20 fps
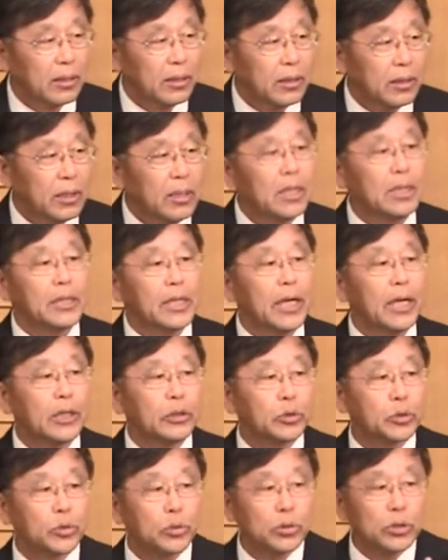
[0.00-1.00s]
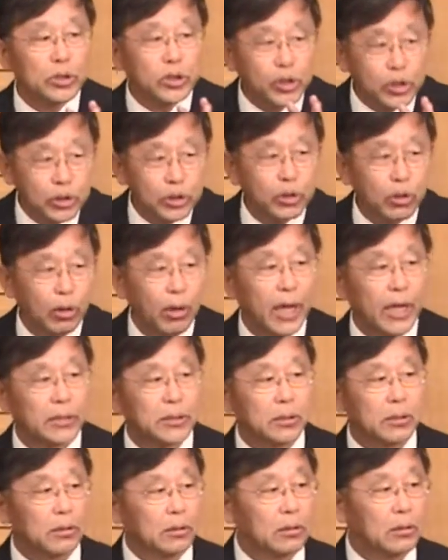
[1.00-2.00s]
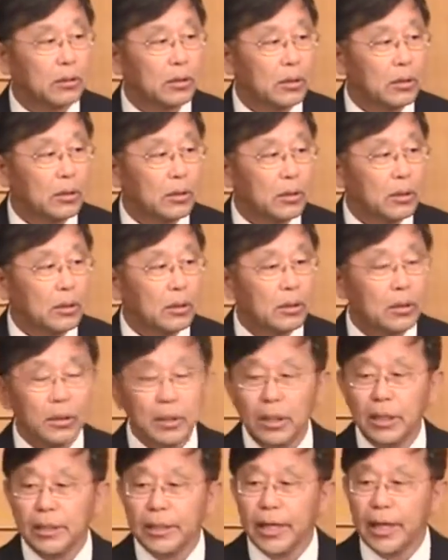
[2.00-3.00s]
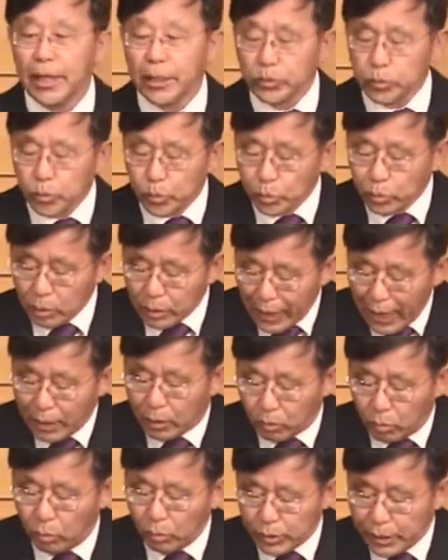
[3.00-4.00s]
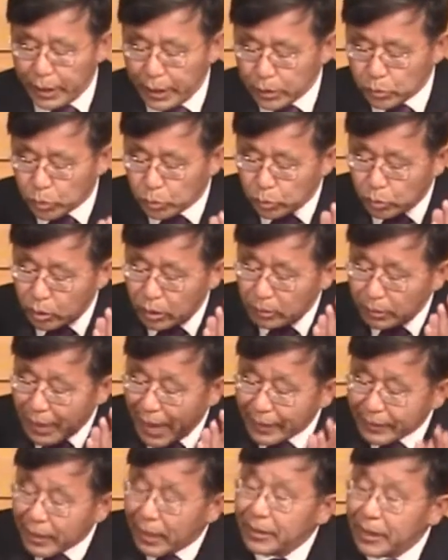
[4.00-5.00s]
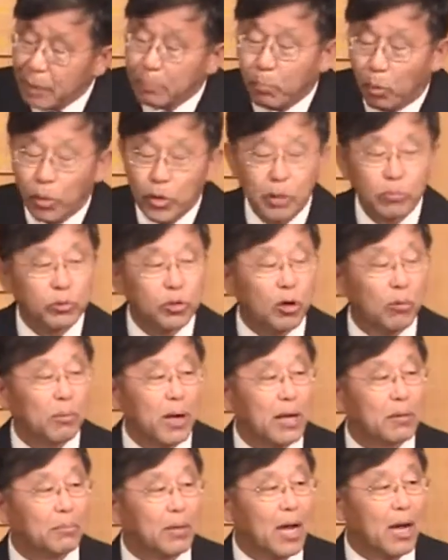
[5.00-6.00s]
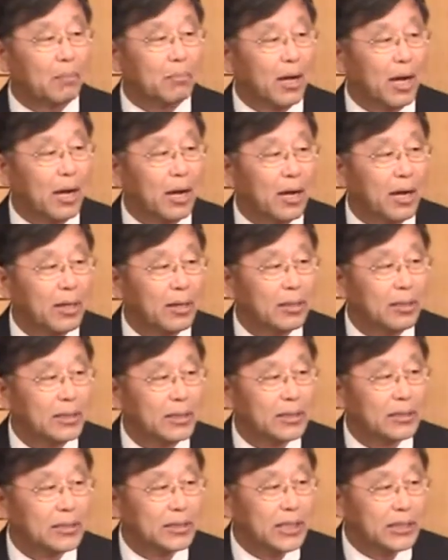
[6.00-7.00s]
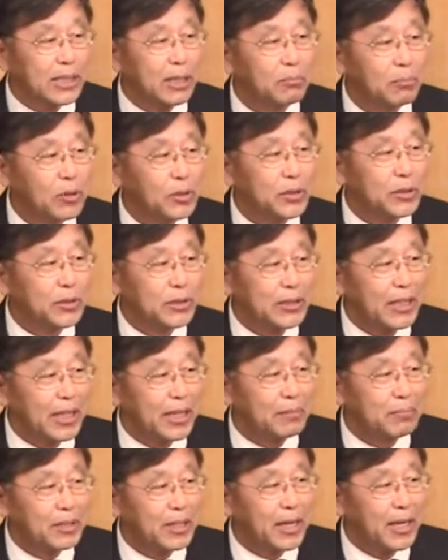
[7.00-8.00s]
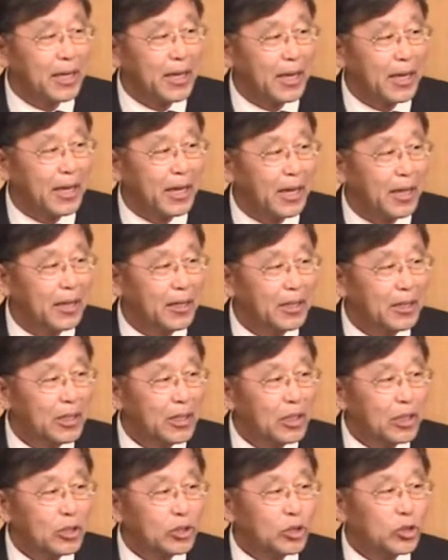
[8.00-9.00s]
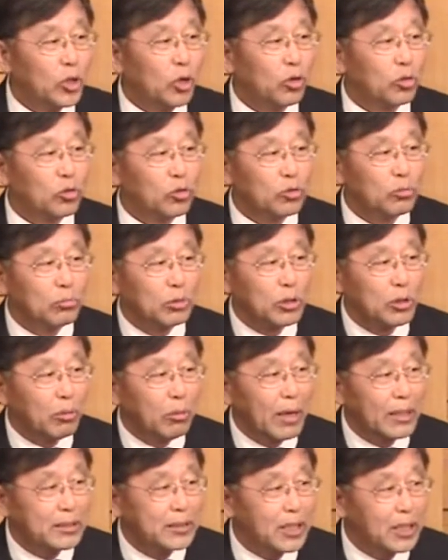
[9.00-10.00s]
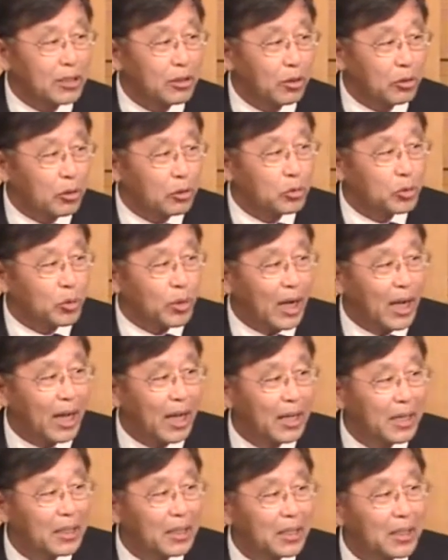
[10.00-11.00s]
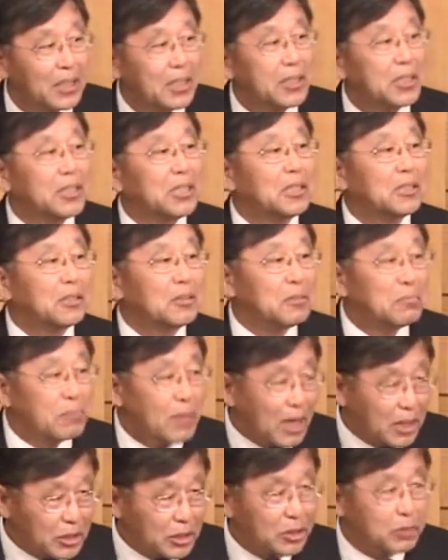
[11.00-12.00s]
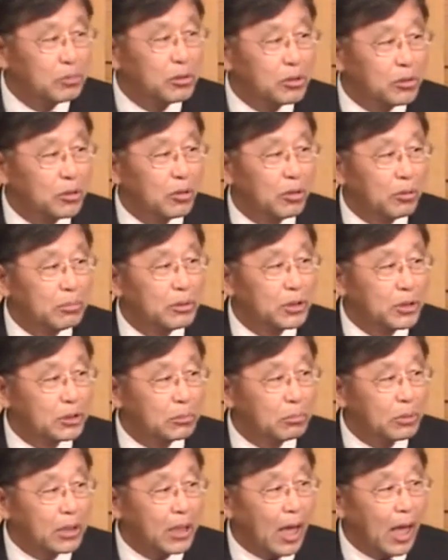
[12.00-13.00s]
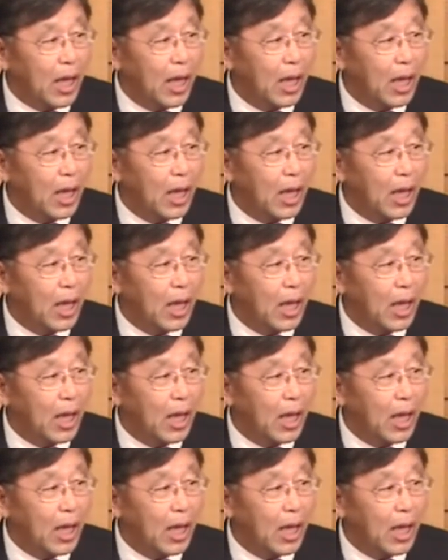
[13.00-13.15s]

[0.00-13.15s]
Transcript: 이 예수를 증거해서 이 예수를 갖고 예수를 나타내 보임으로 말미암아 세상 모든 사람들에게 천국문을 활짝 열어주라. 이런 말씀인 줄로 믿습니다.